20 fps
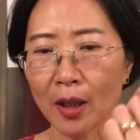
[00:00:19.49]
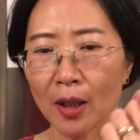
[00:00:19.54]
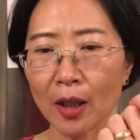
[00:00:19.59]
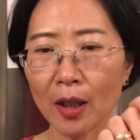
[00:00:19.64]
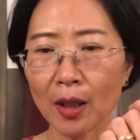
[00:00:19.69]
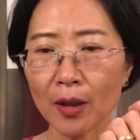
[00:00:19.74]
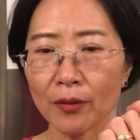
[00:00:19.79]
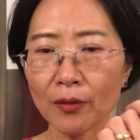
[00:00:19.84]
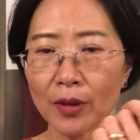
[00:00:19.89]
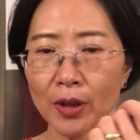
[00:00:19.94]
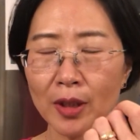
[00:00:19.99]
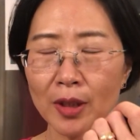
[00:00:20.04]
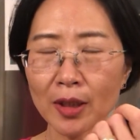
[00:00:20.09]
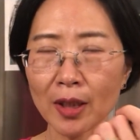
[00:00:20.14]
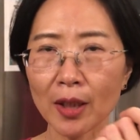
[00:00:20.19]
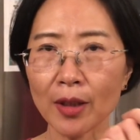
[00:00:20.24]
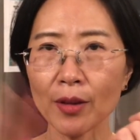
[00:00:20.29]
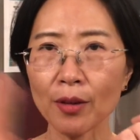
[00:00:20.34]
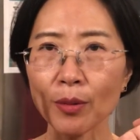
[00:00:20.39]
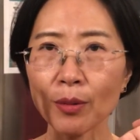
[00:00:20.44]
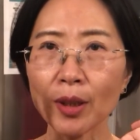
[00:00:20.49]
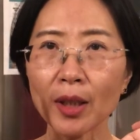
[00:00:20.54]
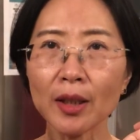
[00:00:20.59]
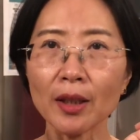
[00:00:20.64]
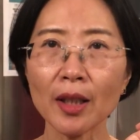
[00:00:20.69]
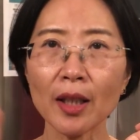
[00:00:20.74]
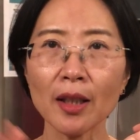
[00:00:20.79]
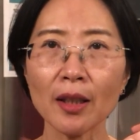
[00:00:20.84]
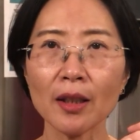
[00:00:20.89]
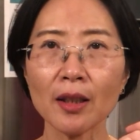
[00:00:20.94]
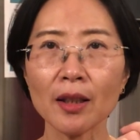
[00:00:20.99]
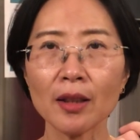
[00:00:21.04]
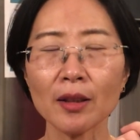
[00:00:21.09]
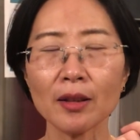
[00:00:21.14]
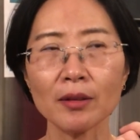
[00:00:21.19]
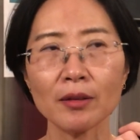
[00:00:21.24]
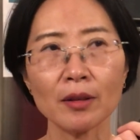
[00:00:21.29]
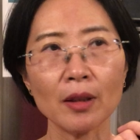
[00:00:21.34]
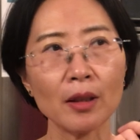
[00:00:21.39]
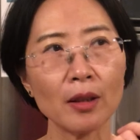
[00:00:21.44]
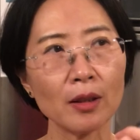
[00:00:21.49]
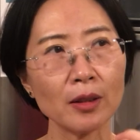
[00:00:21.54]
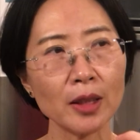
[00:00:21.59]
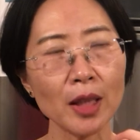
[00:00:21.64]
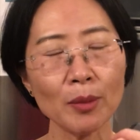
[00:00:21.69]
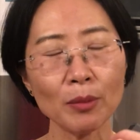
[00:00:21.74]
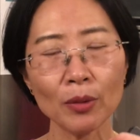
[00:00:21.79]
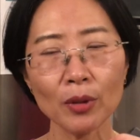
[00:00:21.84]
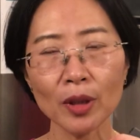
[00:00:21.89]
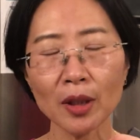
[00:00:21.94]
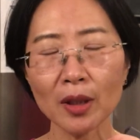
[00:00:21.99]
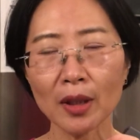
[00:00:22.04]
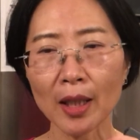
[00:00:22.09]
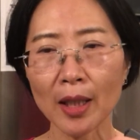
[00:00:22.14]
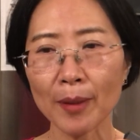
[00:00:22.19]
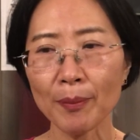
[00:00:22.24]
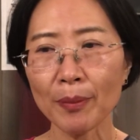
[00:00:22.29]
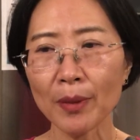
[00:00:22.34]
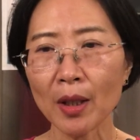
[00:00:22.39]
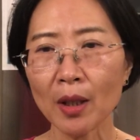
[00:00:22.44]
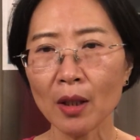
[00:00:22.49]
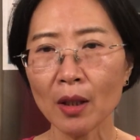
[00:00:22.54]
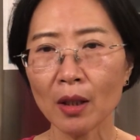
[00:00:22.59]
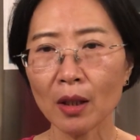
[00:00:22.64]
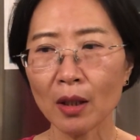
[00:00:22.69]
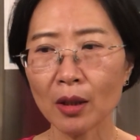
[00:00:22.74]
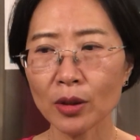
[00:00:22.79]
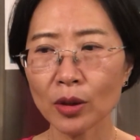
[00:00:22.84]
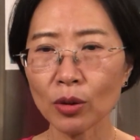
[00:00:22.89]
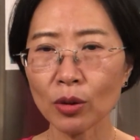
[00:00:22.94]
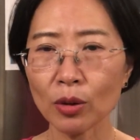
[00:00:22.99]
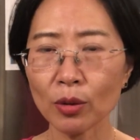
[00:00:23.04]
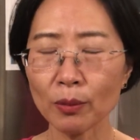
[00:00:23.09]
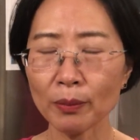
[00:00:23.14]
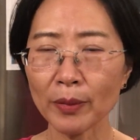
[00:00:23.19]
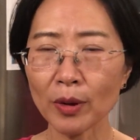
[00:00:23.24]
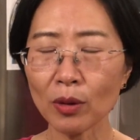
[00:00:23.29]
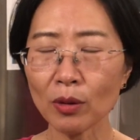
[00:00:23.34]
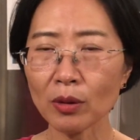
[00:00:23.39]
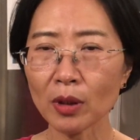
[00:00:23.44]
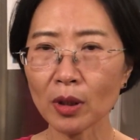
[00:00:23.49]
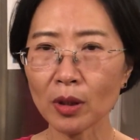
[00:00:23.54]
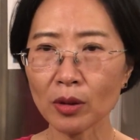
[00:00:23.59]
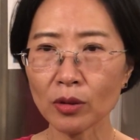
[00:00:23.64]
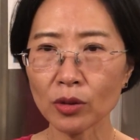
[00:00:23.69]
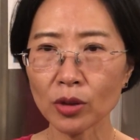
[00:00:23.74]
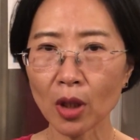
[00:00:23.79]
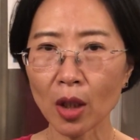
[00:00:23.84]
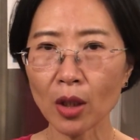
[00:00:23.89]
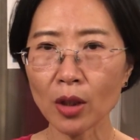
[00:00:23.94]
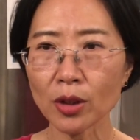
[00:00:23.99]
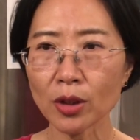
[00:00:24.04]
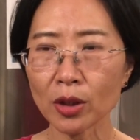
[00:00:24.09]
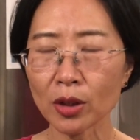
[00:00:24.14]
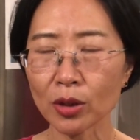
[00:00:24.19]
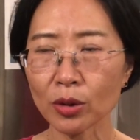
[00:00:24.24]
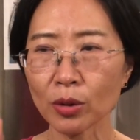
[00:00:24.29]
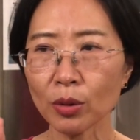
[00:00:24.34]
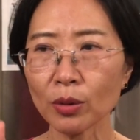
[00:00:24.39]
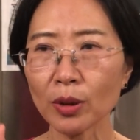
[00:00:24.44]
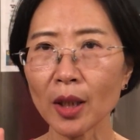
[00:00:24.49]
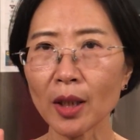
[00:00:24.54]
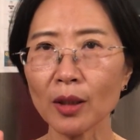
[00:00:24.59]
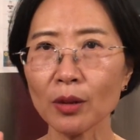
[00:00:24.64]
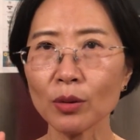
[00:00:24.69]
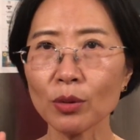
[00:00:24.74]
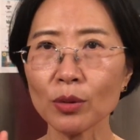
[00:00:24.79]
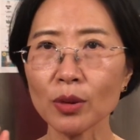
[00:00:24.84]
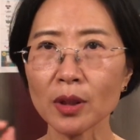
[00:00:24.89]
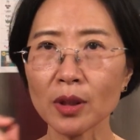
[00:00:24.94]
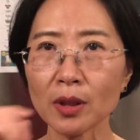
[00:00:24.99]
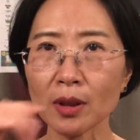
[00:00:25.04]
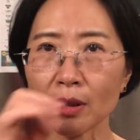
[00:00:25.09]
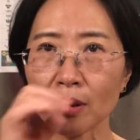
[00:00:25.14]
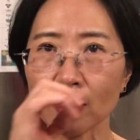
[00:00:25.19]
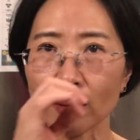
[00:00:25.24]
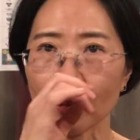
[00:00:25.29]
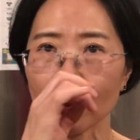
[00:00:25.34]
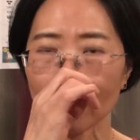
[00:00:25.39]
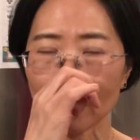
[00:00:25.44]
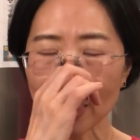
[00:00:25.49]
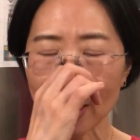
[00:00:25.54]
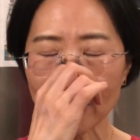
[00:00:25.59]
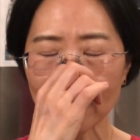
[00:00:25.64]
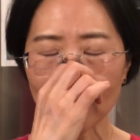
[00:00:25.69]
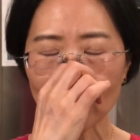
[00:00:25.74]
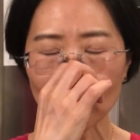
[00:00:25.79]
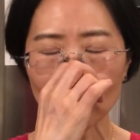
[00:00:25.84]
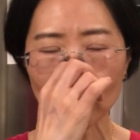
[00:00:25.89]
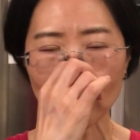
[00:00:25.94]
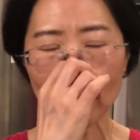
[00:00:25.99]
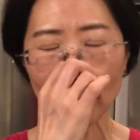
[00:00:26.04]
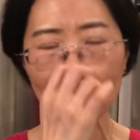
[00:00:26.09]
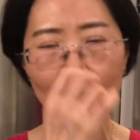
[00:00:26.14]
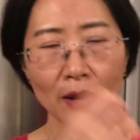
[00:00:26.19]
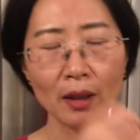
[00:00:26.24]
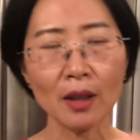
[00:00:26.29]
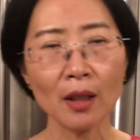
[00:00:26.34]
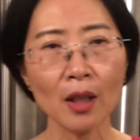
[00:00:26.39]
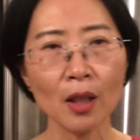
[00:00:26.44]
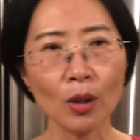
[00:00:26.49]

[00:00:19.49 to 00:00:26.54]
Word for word: 呃 Versa Three 带了呃差不多一年，呃，结果没有那个 charger 充电的东西可能落在国内了。